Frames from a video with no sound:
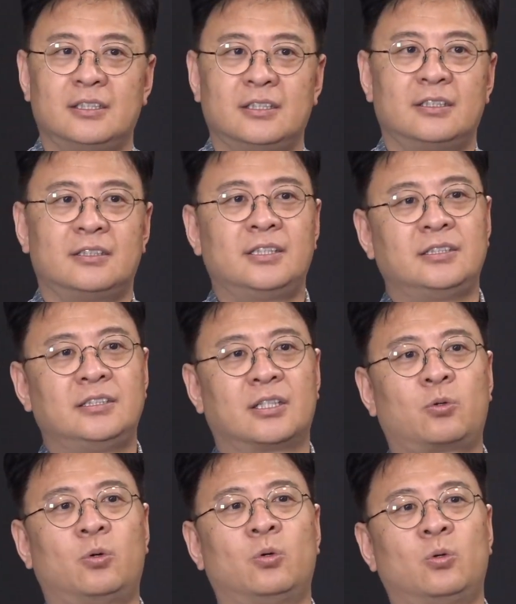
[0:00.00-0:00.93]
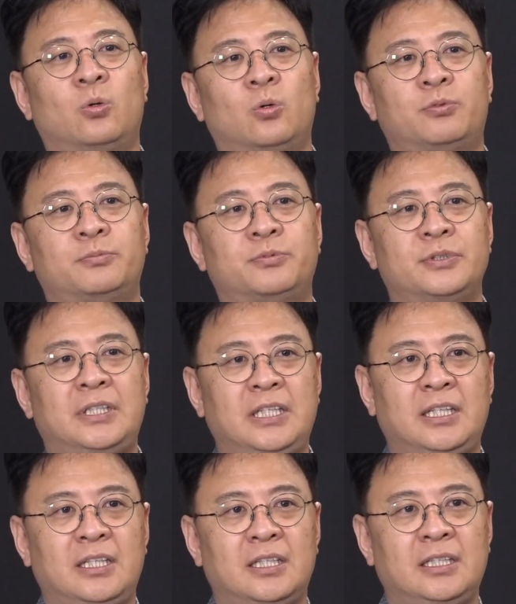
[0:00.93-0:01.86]
근데 이제 그
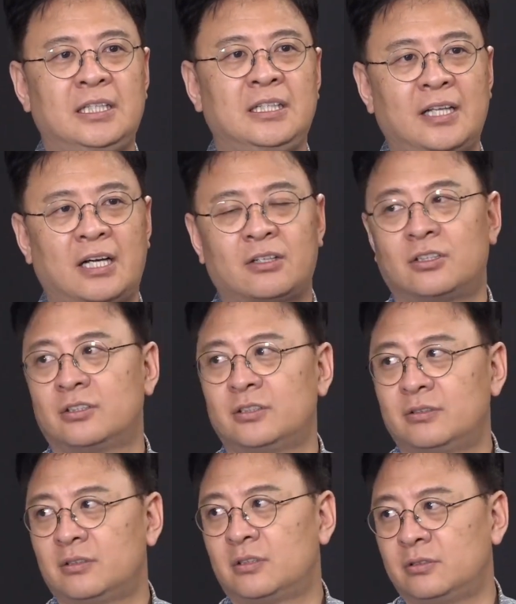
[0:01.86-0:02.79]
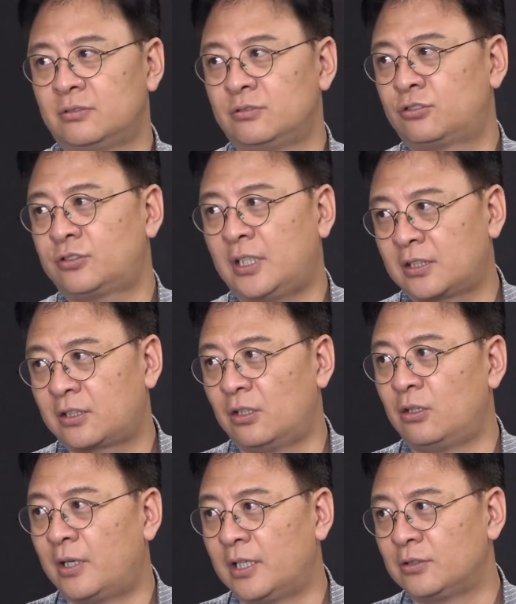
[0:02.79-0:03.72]
부분이 이 사건 수사
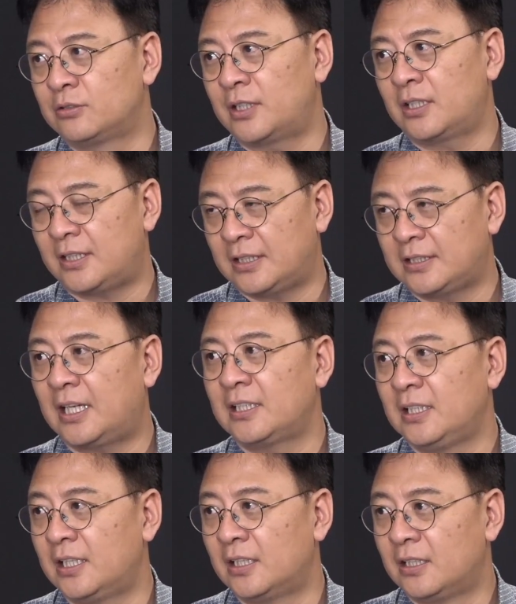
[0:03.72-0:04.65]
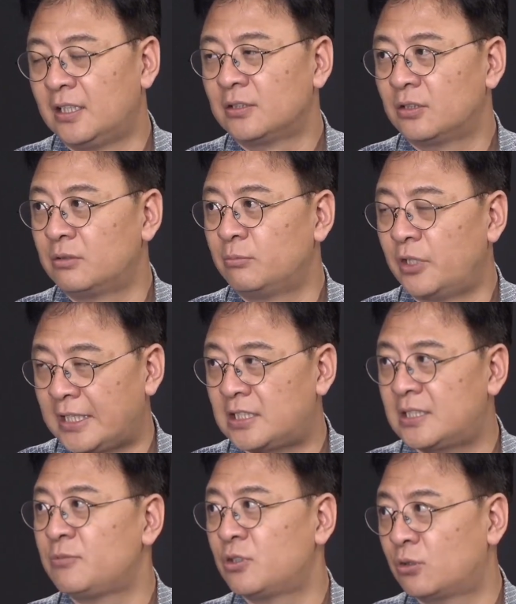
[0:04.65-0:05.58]
결과에도 상당히 저는 뭐
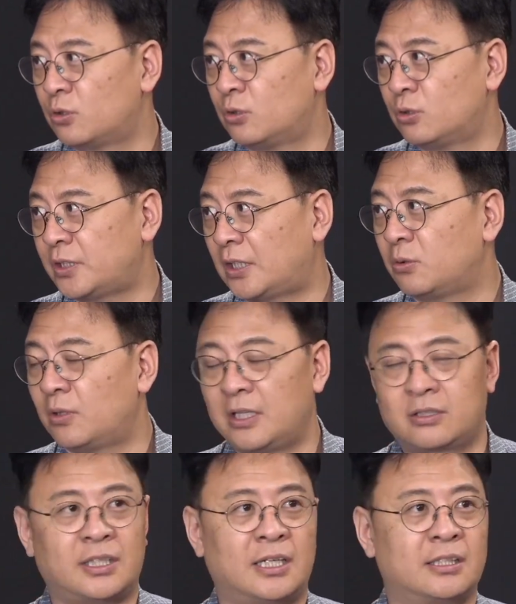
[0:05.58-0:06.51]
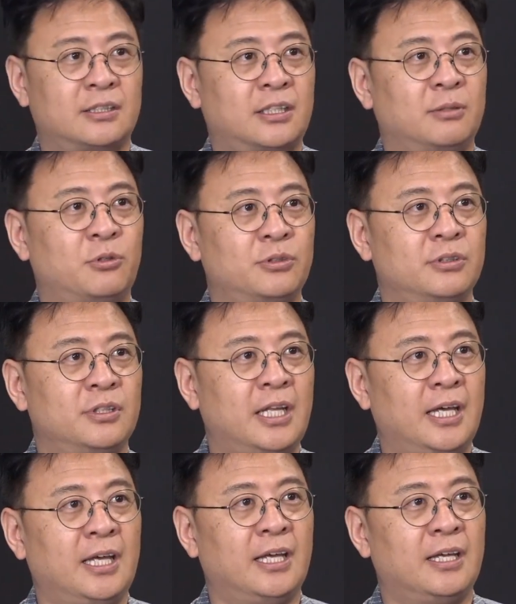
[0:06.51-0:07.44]
핵심적으로 작용할 거다 그렇게
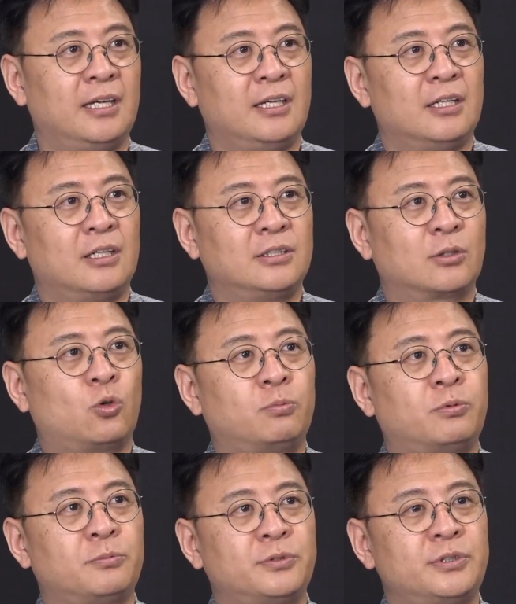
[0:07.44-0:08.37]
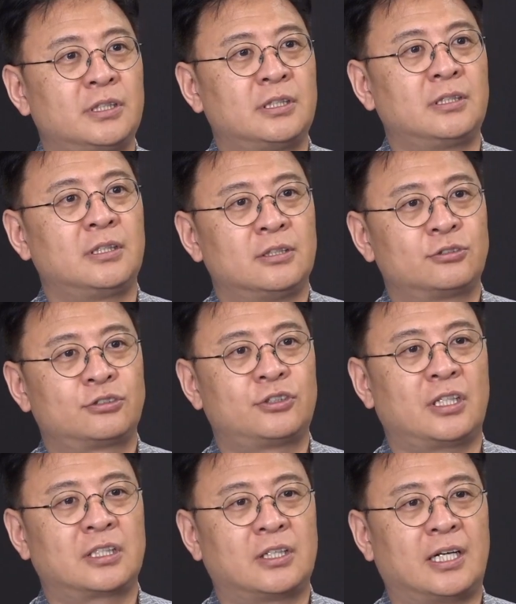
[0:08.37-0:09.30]
보는데 이제 그 부분을
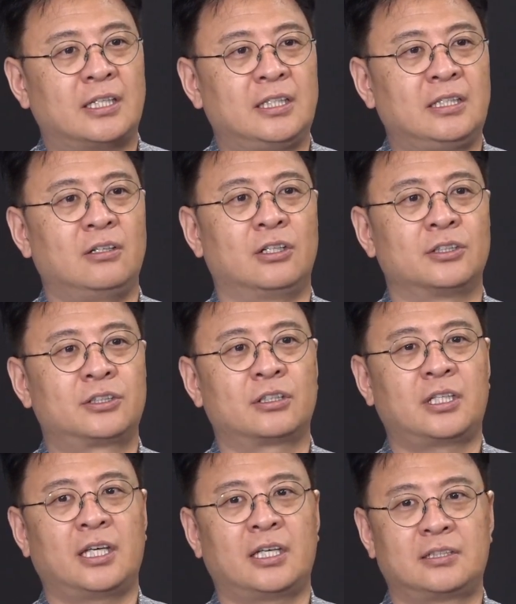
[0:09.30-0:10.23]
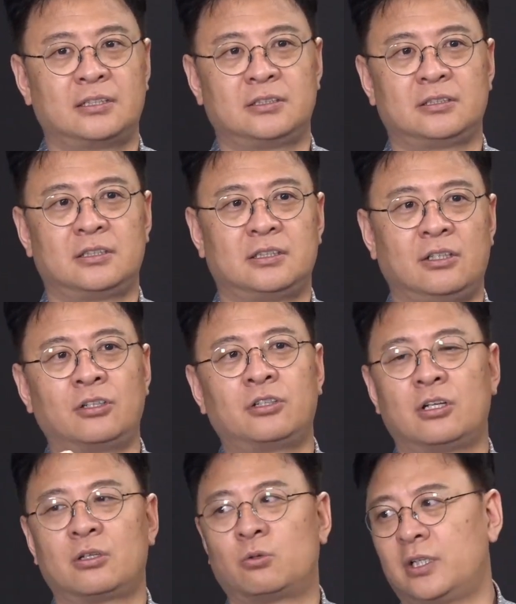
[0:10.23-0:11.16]
수사기관이 어떻게 그
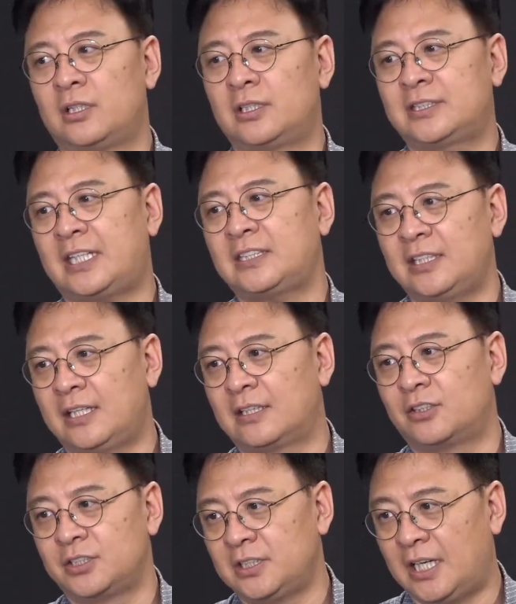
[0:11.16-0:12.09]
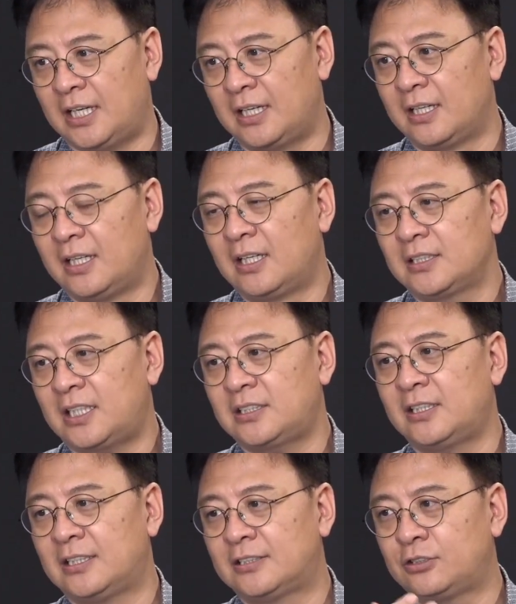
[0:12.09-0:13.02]
연결고리를 찾아낼 것이냐
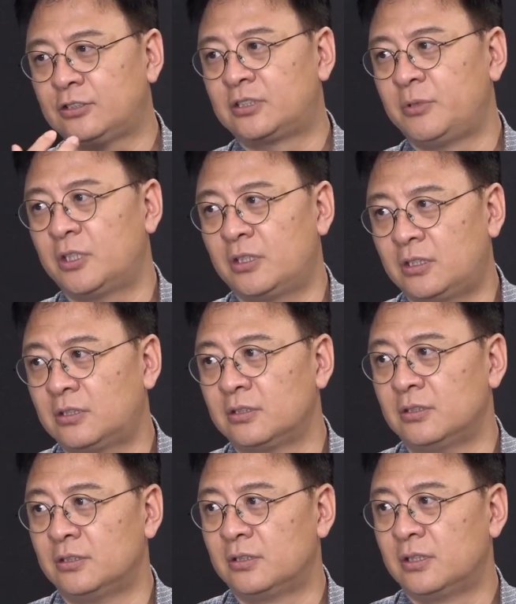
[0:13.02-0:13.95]
찾아낼 수 있으면